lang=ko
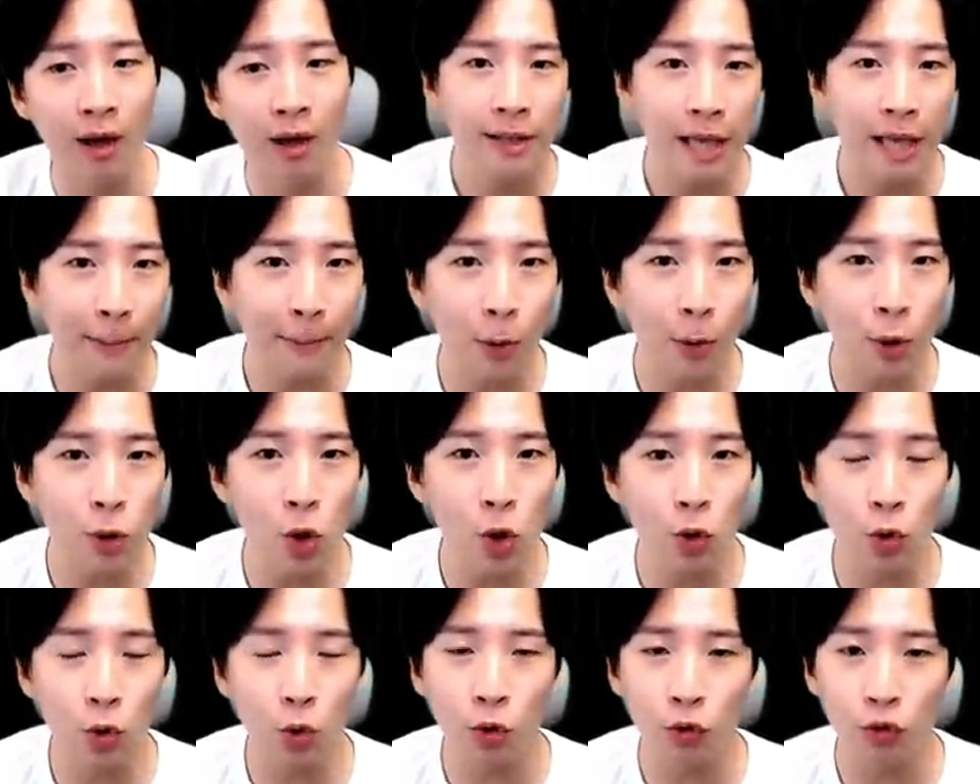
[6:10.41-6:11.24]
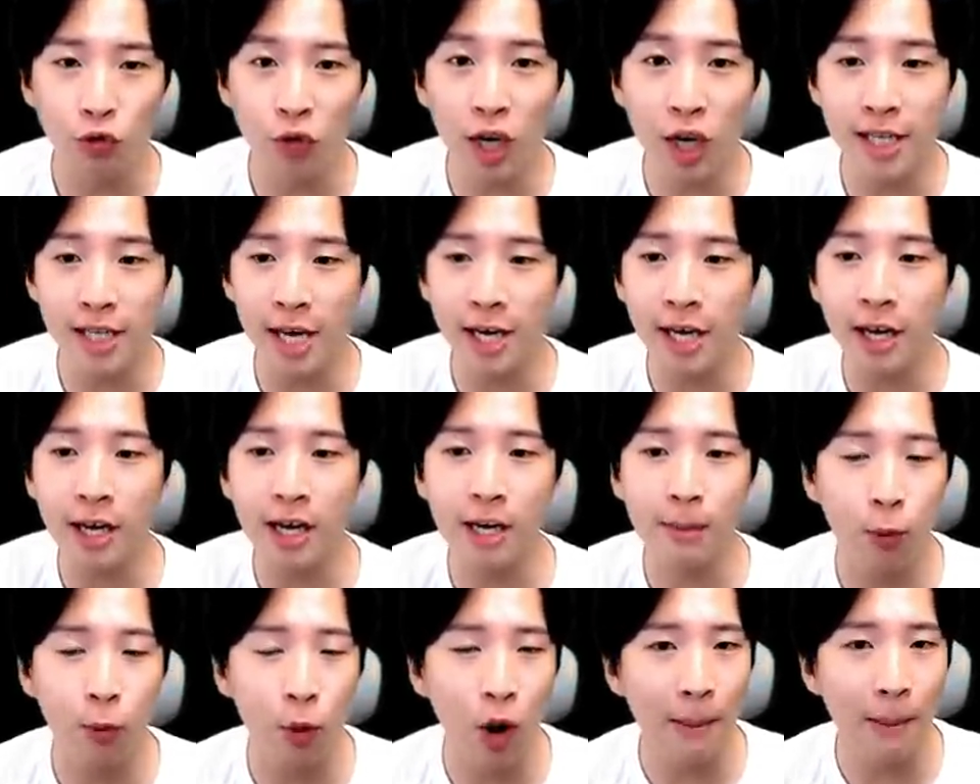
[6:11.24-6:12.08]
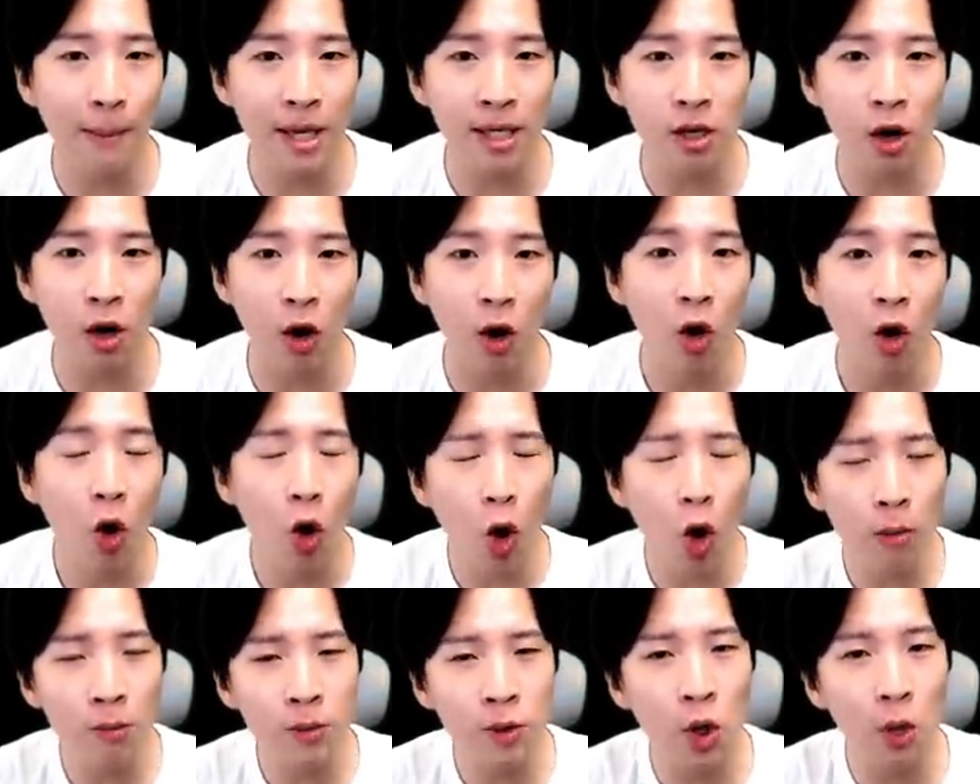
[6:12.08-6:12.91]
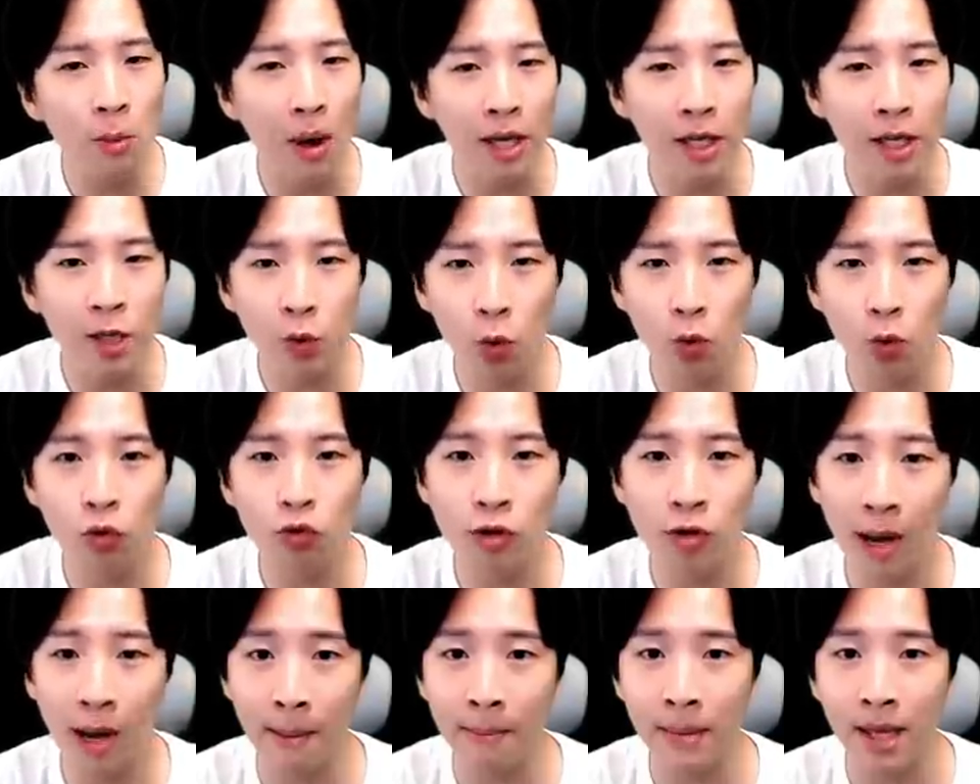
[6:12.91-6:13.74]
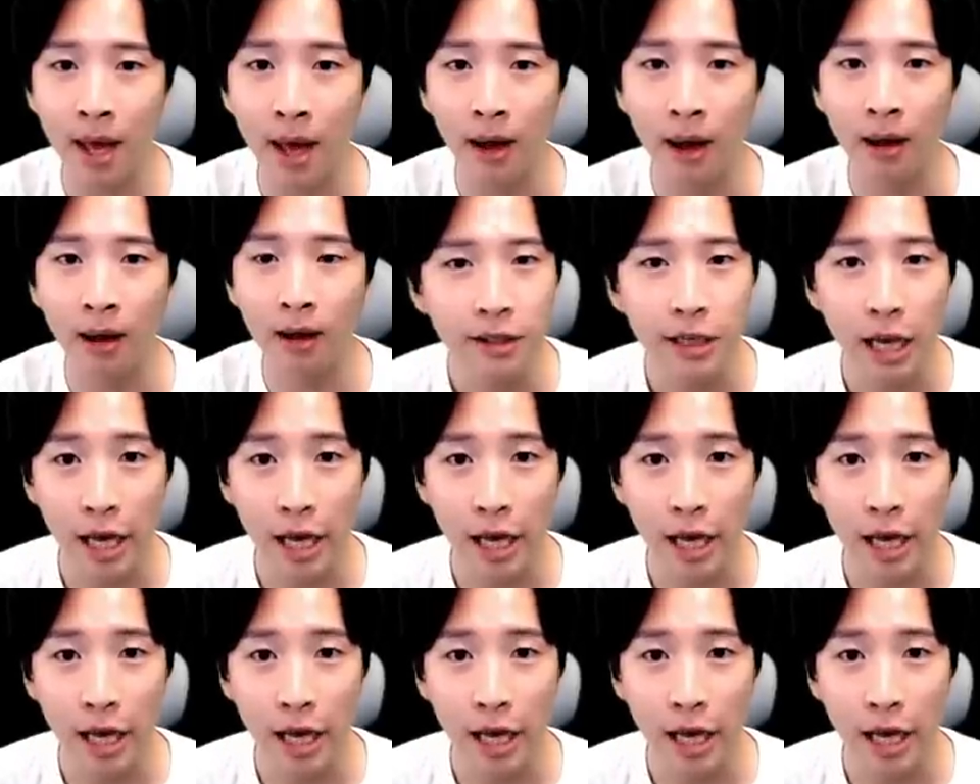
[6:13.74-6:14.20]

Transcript: 대표적으로 위에 세 개를 포함해서 엄청 많이 요구를 합니다.